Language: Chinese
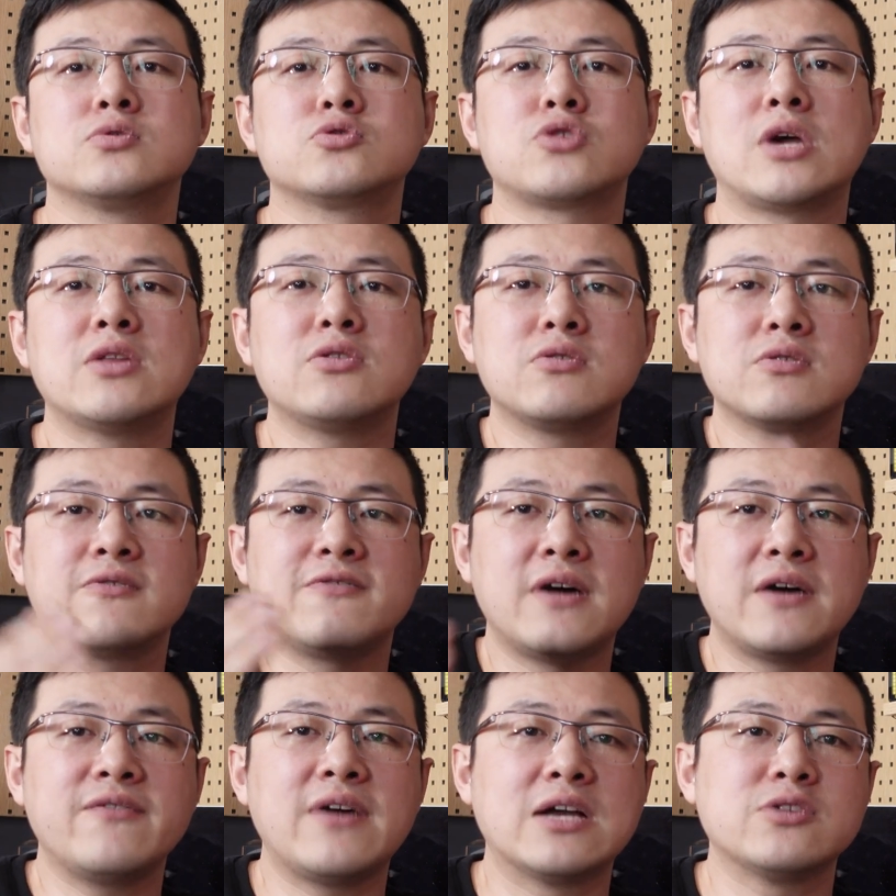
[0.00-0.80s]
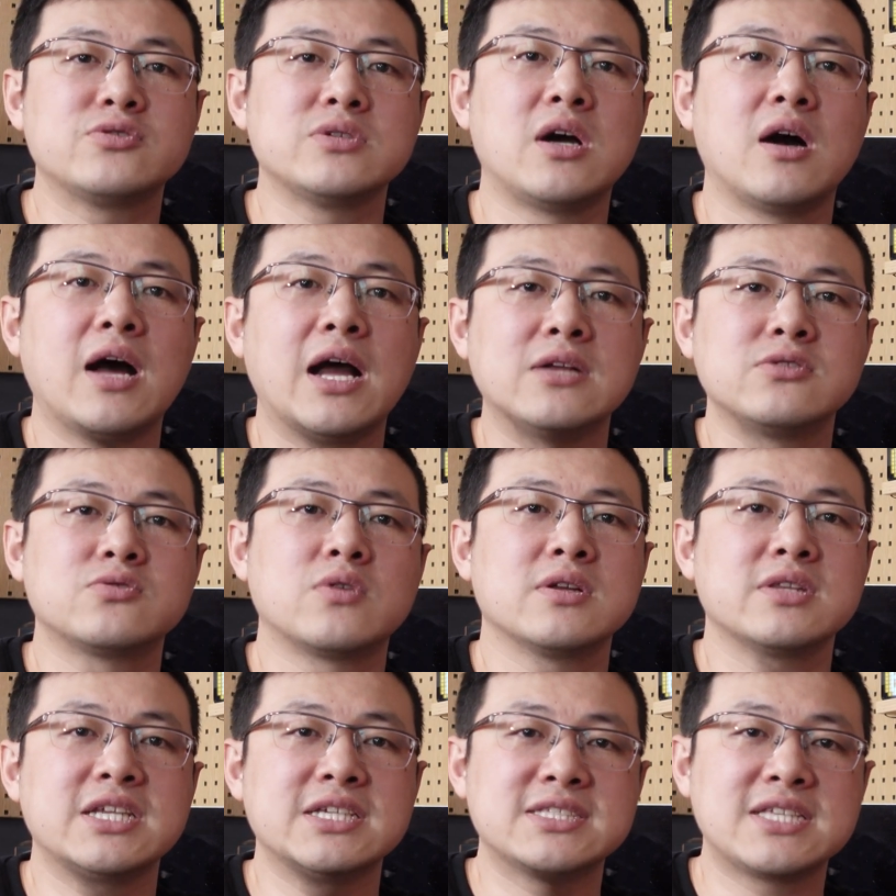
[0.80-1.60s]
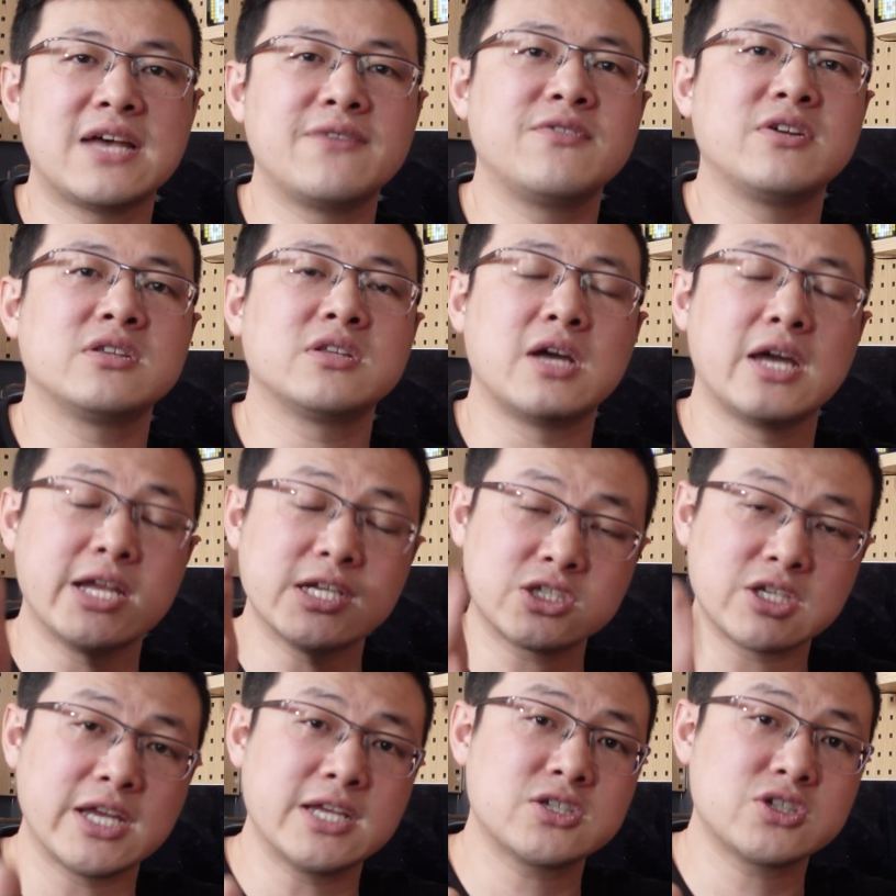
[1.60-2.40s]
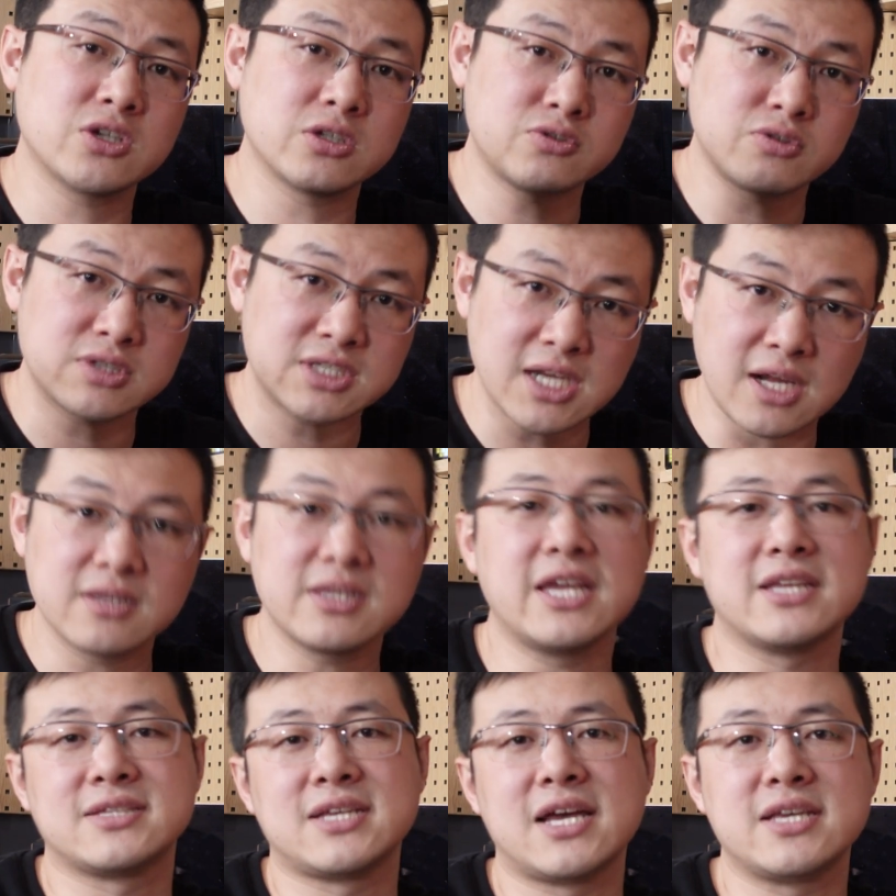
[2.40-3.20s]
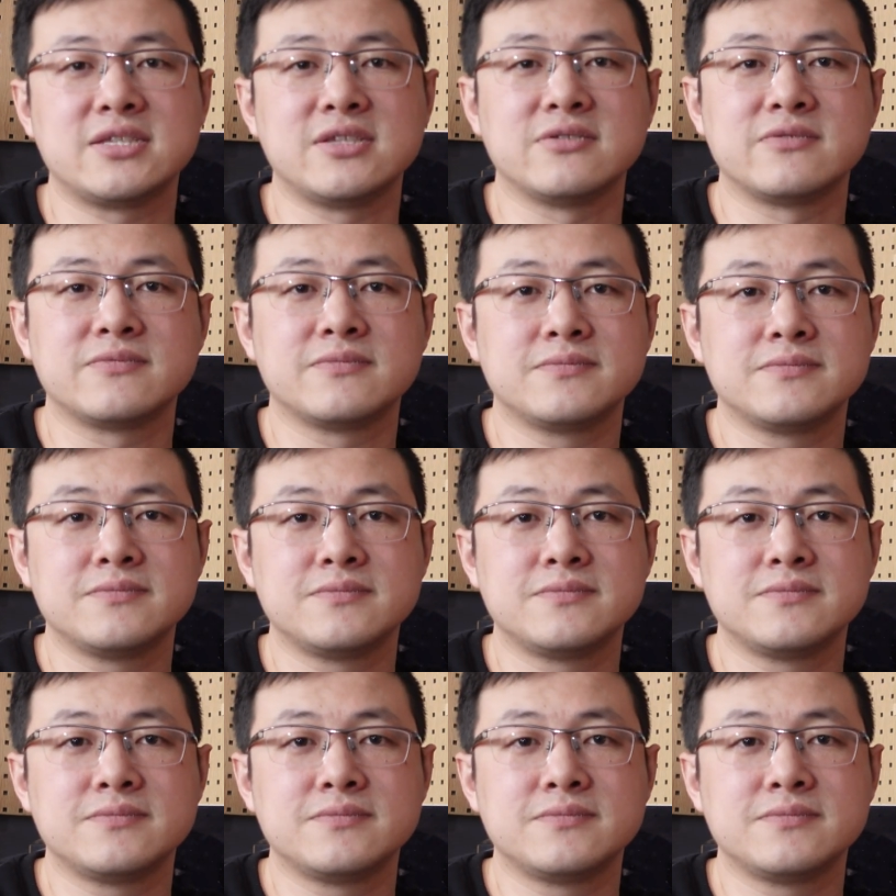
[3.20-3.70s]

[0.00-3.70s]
传统的方法需要安装第三方的 HA 社区商店才行。